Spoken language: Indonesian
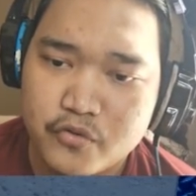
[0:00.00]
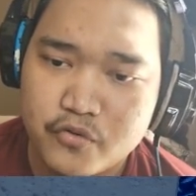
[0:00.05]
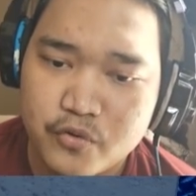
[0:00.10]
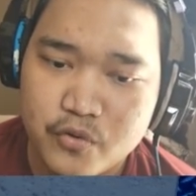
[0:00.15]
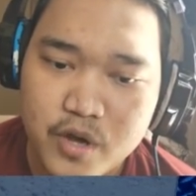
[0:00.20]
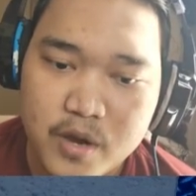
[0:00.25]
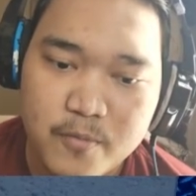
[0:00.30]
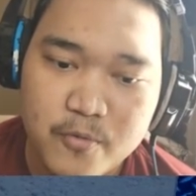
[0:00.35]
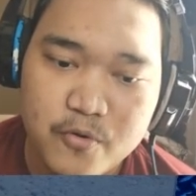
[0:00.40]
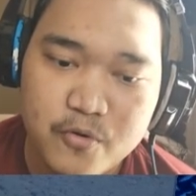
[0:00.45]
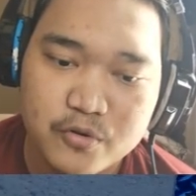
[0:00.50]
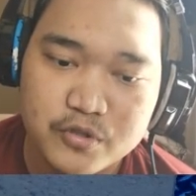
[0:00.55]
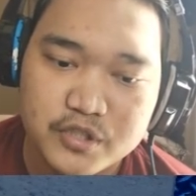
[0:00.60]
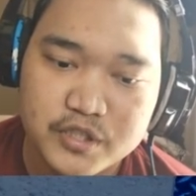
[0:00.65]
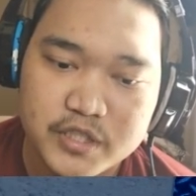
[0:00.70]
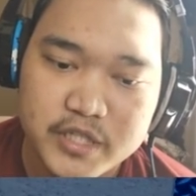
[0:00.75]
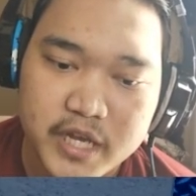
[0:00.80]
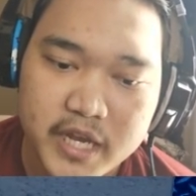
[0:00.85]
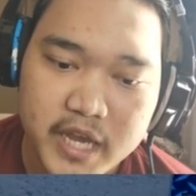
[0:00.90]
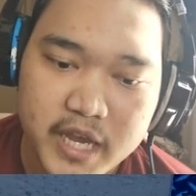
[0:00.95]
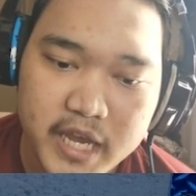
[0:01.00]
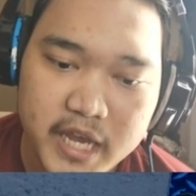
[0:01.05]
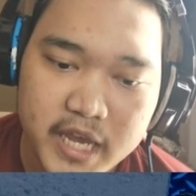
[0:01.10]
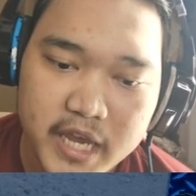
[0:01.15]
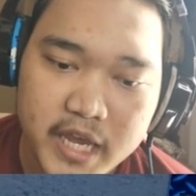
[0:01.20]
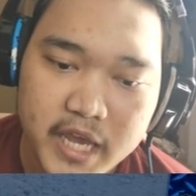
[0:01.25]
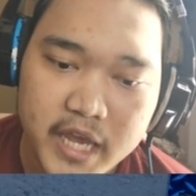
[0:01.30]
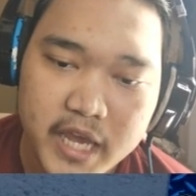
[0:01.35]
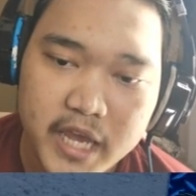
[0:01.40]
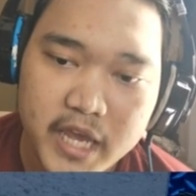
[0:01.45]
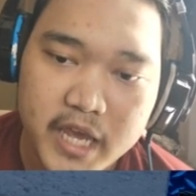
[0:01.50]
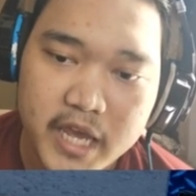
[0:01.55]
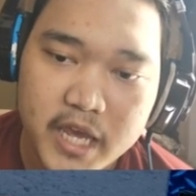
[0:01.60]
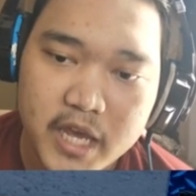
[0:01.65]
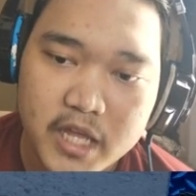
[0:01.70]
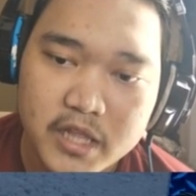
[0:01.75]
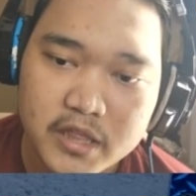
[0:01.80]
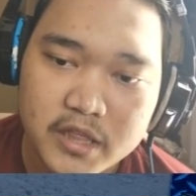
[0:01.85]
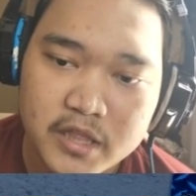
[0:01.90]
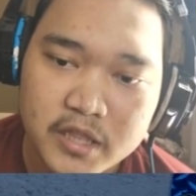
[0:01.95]
juga
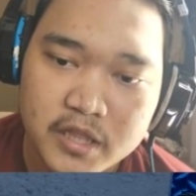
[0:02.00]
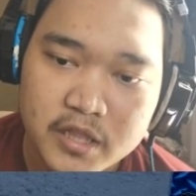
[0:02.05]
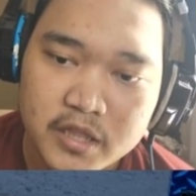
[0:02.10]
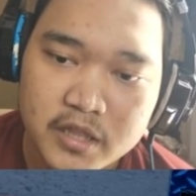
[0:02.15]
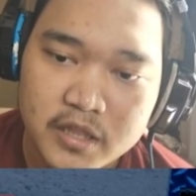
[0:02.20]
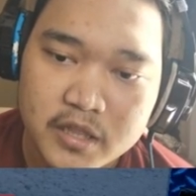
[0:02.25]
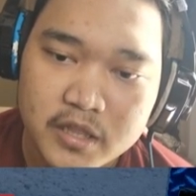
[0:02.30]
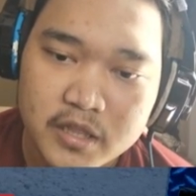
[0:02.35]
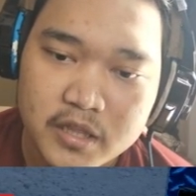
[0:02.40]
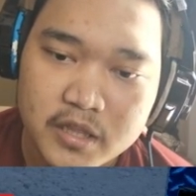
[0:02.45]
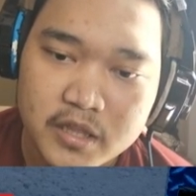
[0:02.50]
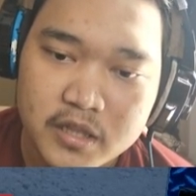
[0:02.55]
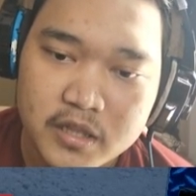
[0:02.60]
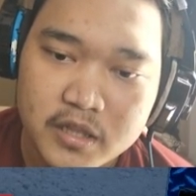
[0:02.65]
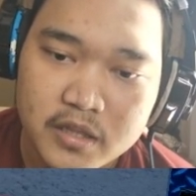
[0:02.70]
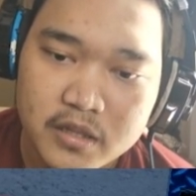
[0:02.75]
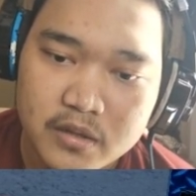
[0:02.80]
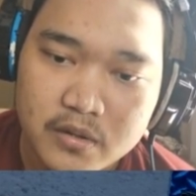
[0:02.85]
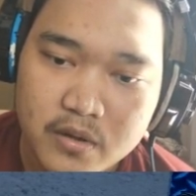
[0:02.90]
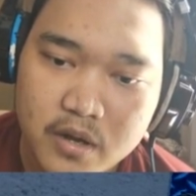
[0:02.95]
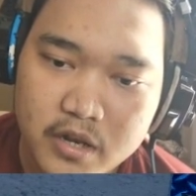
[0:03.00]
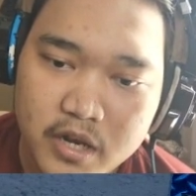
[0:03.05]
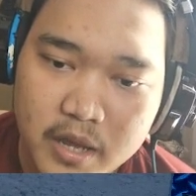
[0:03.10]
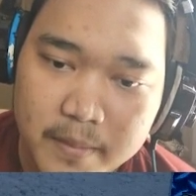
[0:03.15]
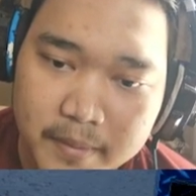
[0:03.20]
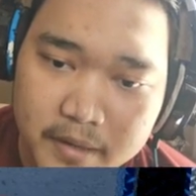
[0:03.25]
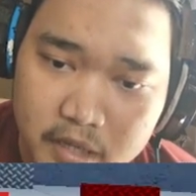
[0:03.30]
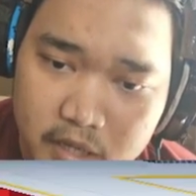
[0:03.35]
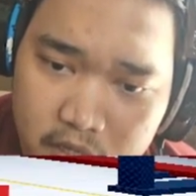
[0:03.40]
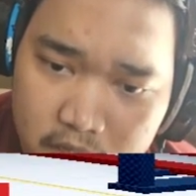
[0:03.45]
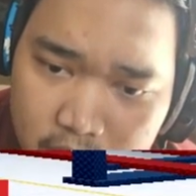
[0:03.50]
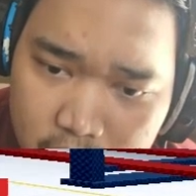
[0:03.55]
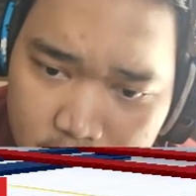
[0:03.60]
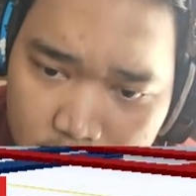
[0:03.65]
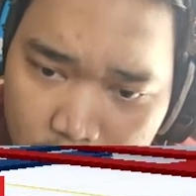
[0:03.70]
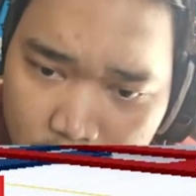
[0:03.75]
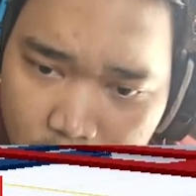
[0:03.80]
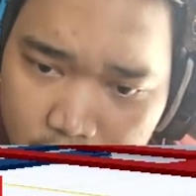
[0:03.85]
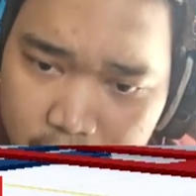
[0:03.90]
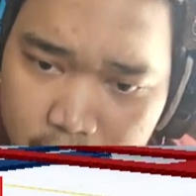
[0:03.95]
buset ini apa nih
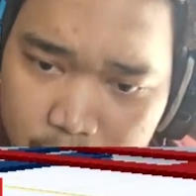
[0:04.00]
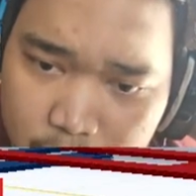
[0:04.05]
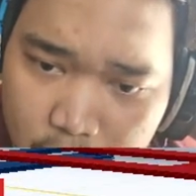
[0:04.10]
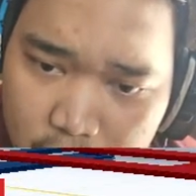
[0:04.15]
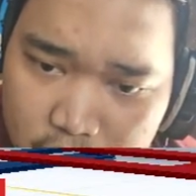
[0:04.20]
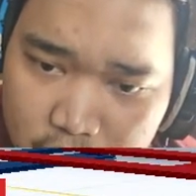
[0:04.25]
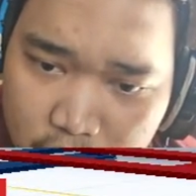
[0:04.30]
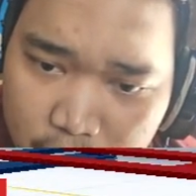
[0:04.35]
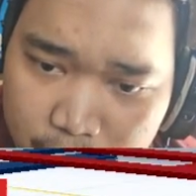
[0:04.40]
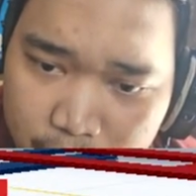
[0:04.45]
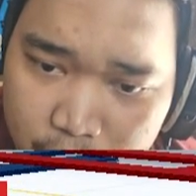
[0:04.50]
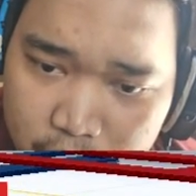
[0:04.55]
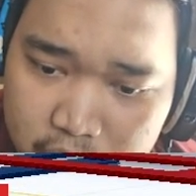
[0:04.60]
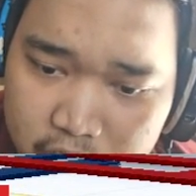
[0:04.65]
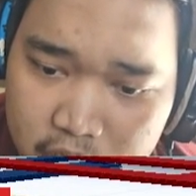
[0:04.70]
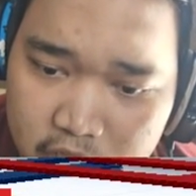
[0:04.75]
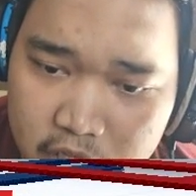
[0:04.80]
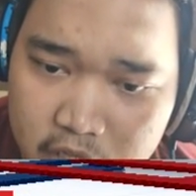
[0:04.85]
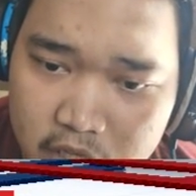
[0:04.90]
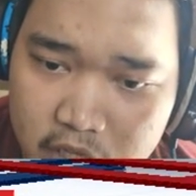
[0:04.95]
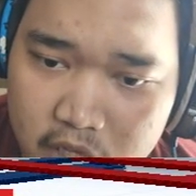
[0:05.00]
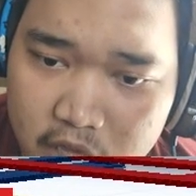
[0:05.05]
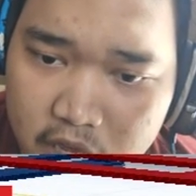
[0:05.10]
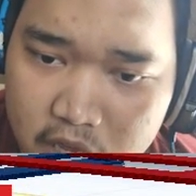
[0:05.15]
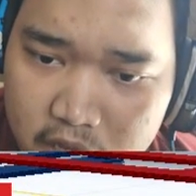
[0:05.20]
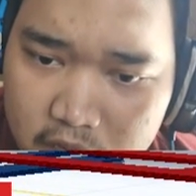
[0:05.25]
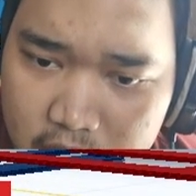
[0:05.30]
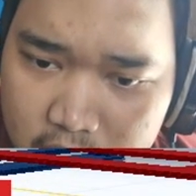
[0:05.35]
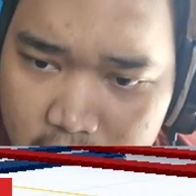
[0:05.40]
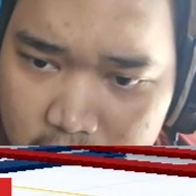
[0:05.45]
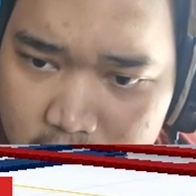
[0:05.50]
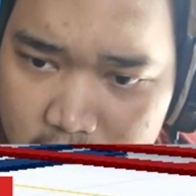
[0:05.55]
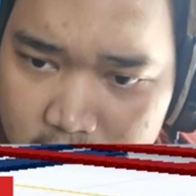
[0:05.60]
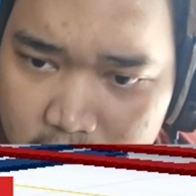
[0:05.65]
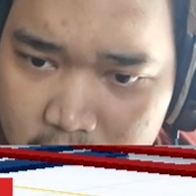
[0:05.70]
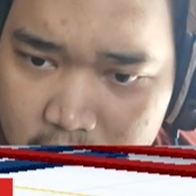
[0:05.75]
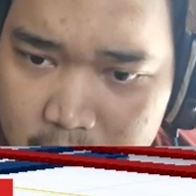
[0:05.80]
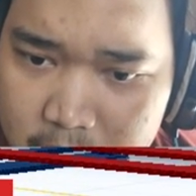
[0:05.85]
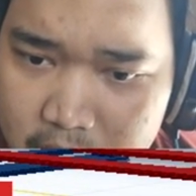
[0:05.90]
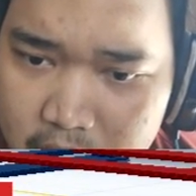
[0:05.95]
oh ini buat off road nih eh
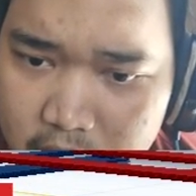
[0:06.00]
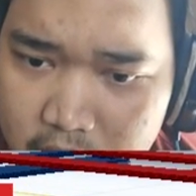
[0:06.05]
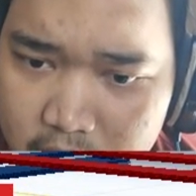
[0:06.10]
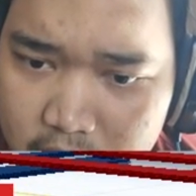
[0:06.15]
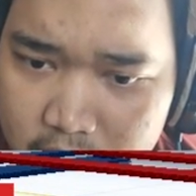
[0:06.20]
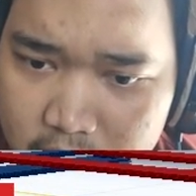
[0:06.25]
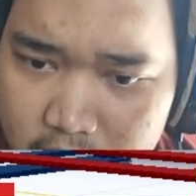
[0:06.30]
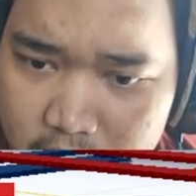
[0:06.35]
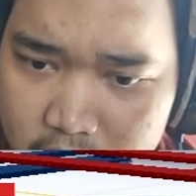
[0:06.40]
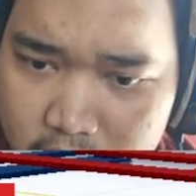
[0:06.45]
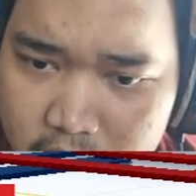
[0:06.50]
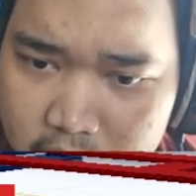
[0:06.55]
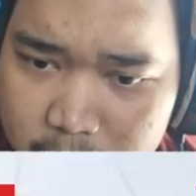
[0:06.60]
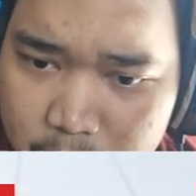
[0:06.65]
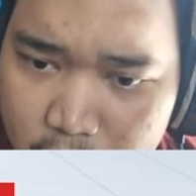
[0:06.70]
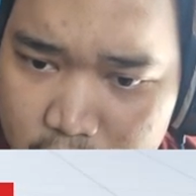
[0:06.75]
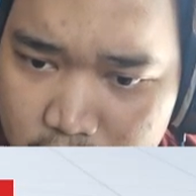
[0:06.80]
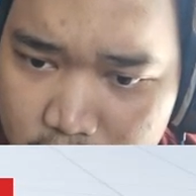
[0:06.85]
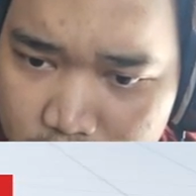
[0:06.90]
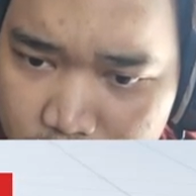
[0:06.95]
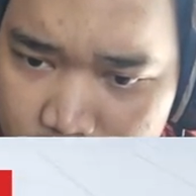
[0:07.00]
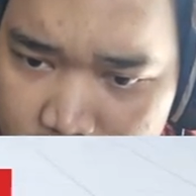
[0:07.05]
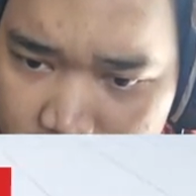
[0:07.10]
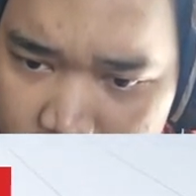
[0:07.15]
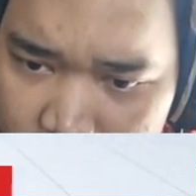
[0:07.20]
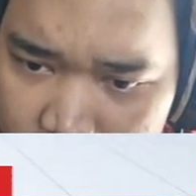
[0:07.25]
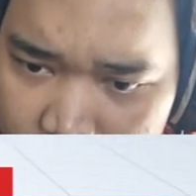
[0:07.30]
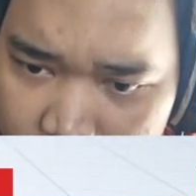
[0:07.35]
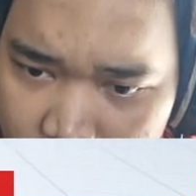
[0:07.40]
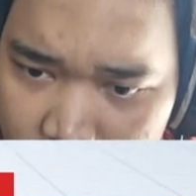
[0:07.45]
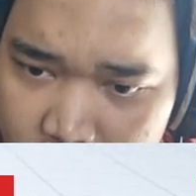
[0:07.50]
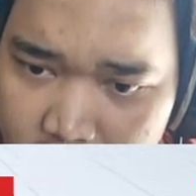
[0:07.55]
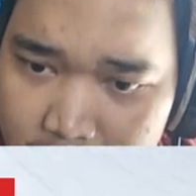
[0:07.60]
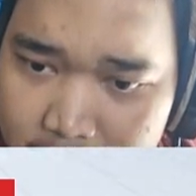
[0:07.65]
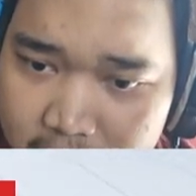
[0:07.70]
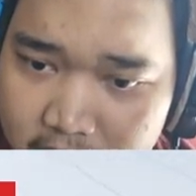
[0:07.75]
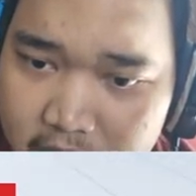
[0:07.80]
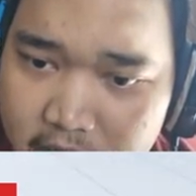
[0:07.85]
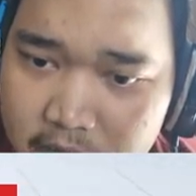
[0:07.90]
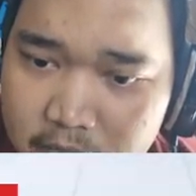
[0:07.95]
iya kan bener ini buat off road kan oh iya
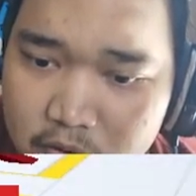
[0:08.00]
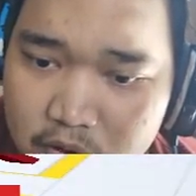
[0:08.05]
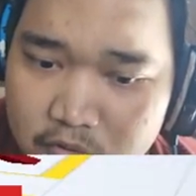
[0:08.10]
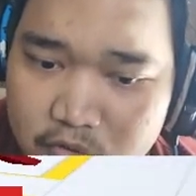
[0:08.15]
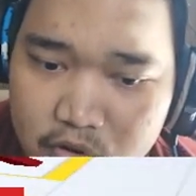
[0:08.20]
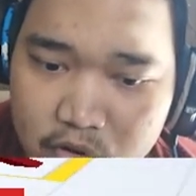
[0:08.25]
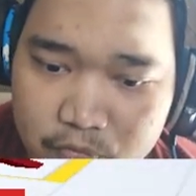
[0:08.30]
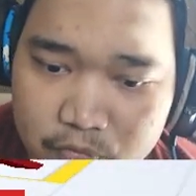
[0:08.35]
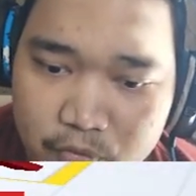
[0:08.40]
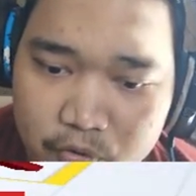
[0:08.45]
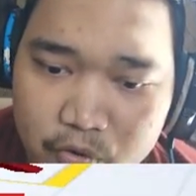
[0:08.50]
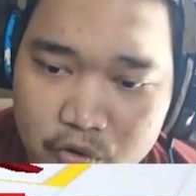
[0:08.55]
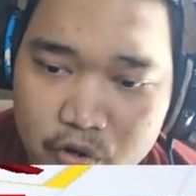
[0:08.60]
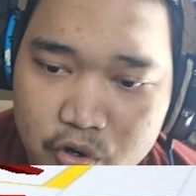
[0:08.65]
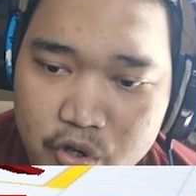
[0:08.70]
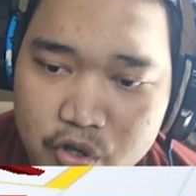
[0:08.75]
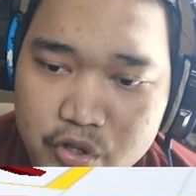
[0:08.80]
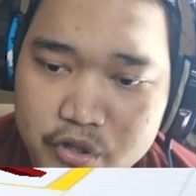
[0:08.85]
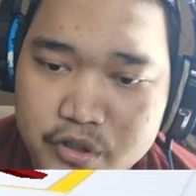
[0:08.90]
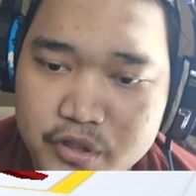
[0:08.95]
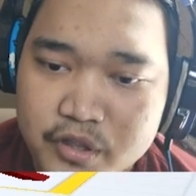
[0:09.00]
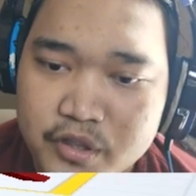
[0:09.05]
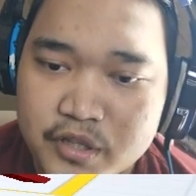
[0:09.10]
bener nih buat off road